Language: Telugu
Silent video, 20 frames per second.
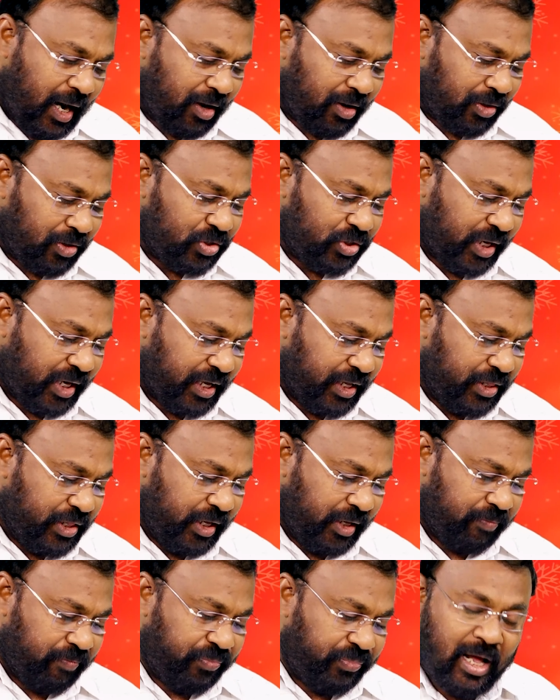అడగడం జరిగింది
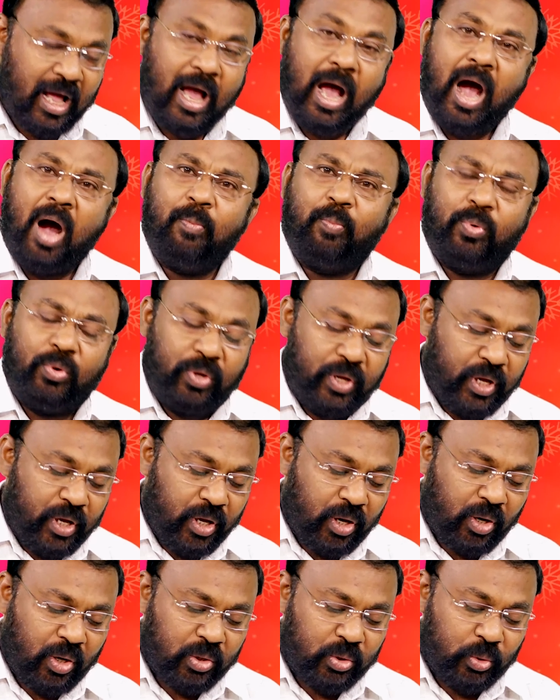అప్పుడు
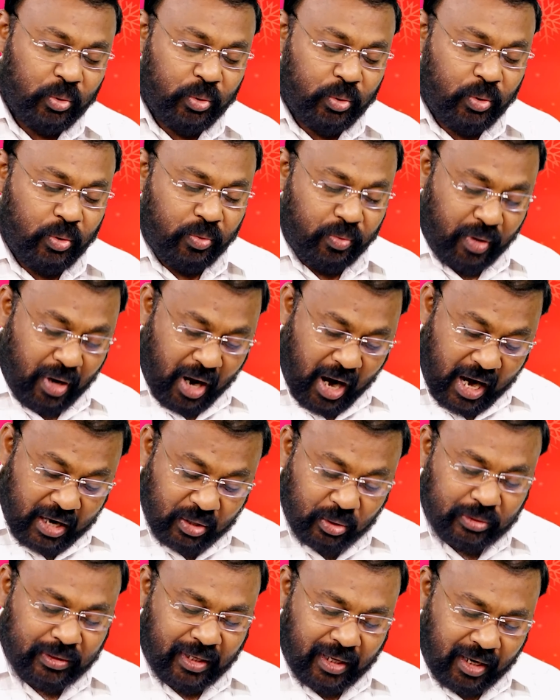హేరోదు
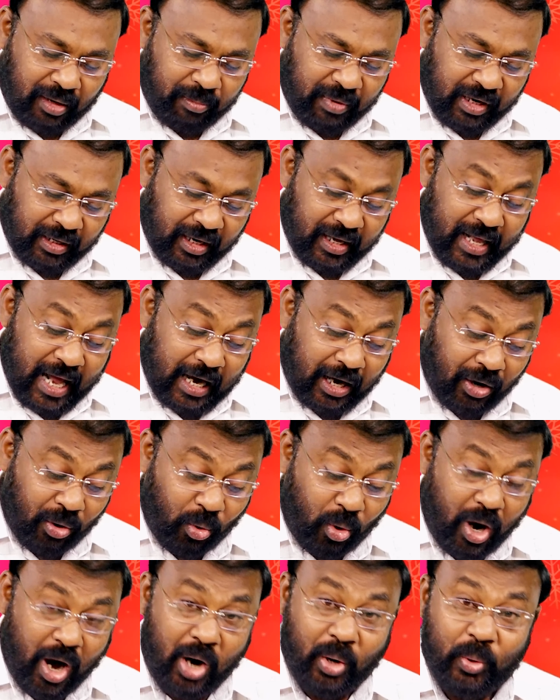అడుగుతాడనమాట
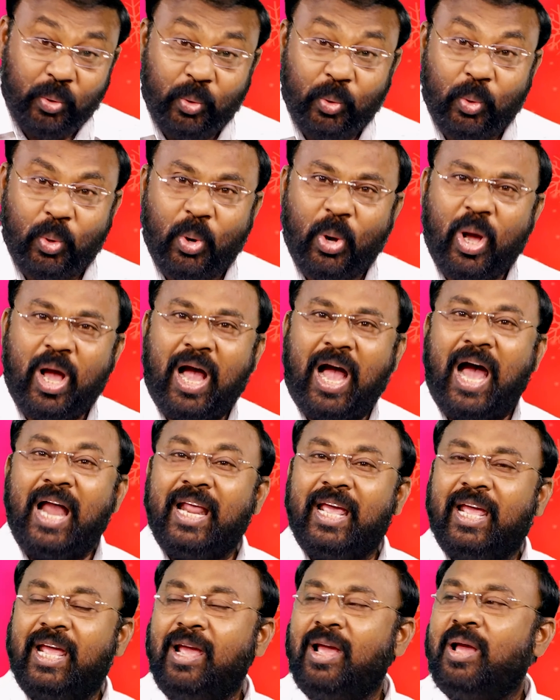ఎక్కడున్నాడు
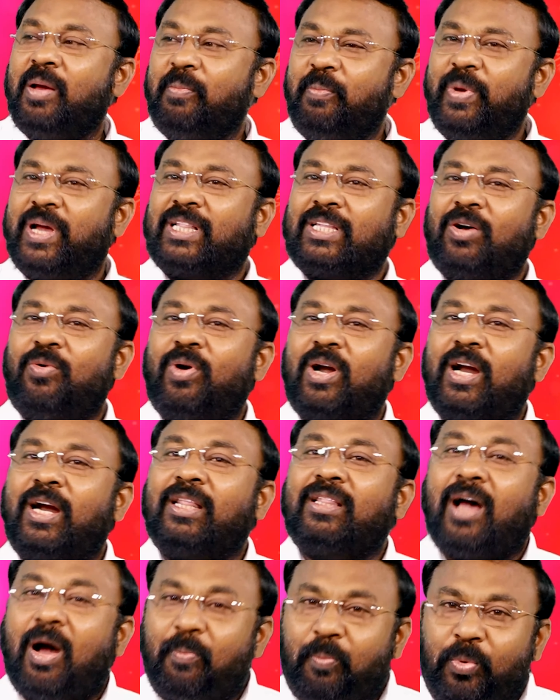అని మిగతా వాళ్ళని
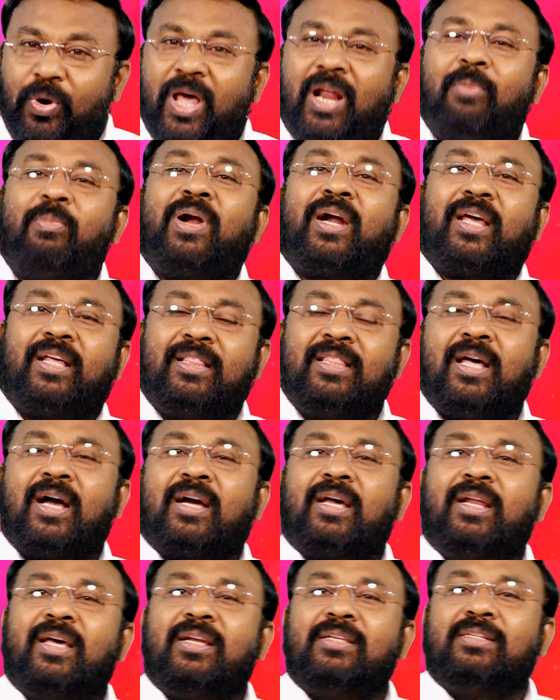అడిగితే అప్పుడు అనమాట
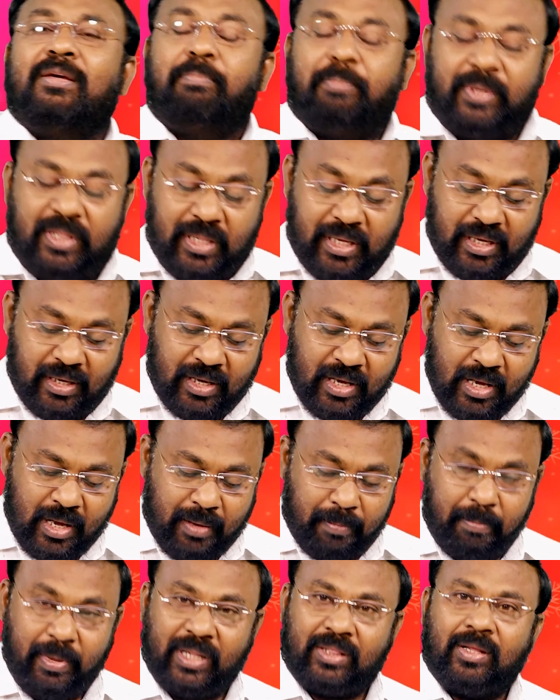ఇందాక నేను చెప్పింది
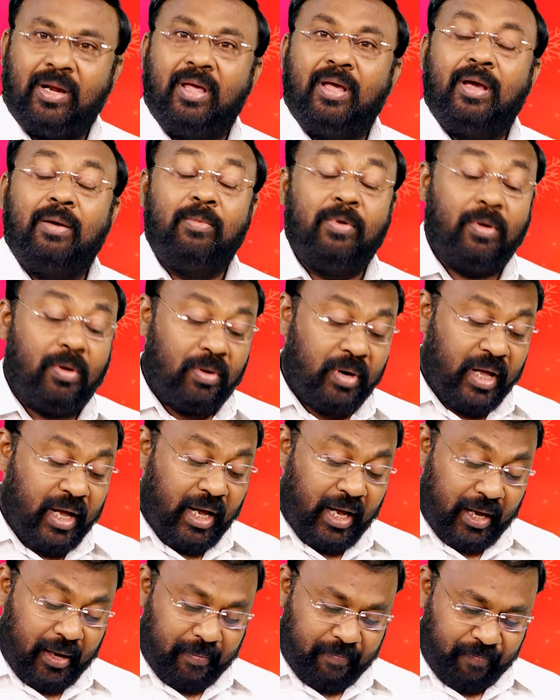బెత్తలహేములోనే
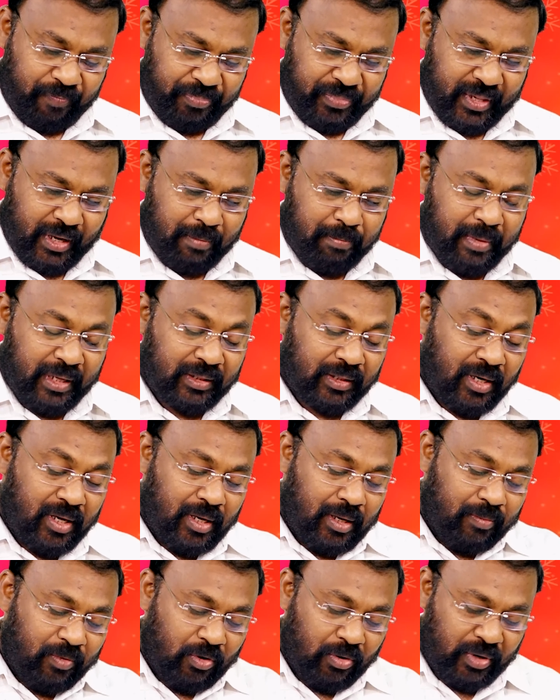
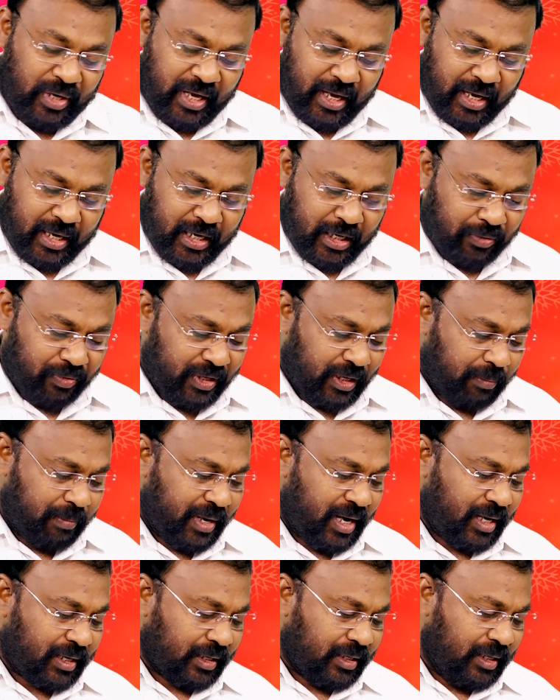బెత్తలహేములోనే అనేటువంటి
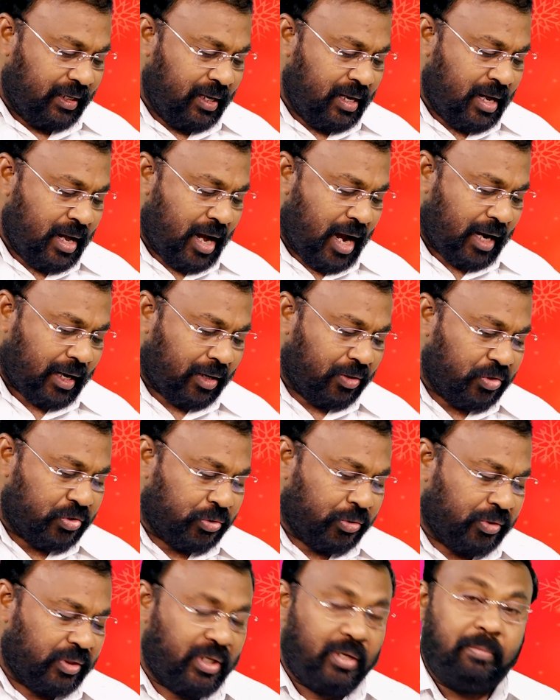మాట అక్కడ
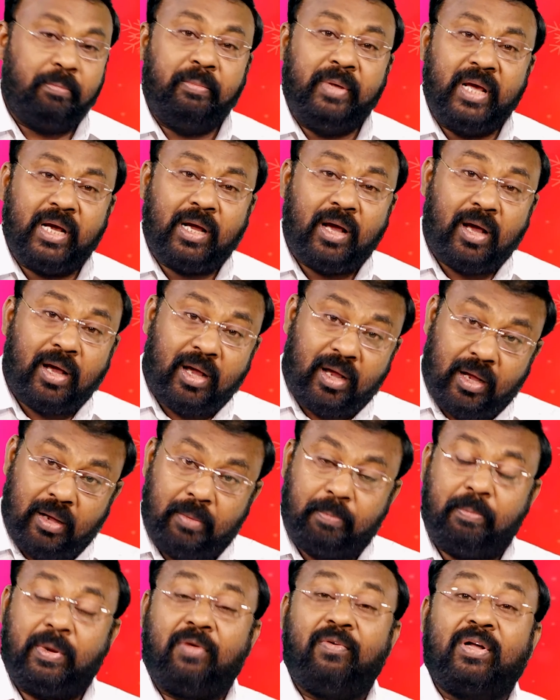వస్తుంది మీకా
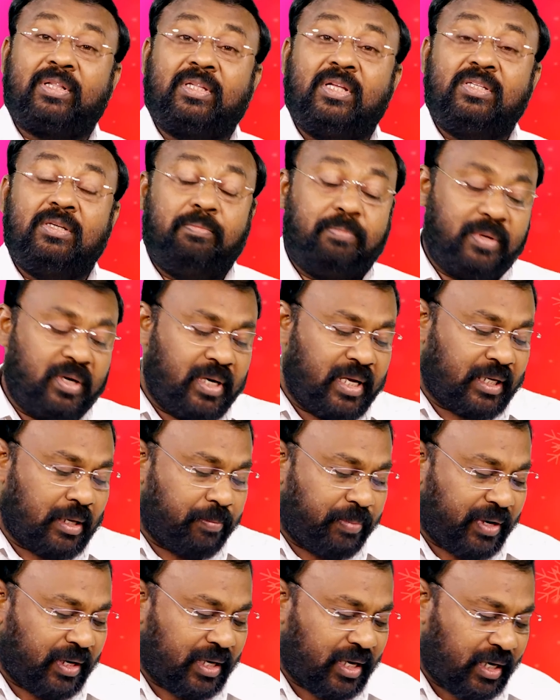ప్రవక్త చెప్పిన లెక్క
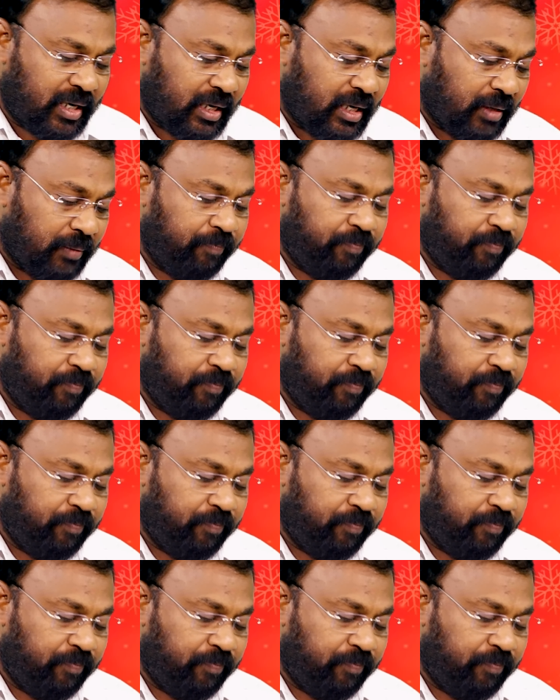ప్రకారంగా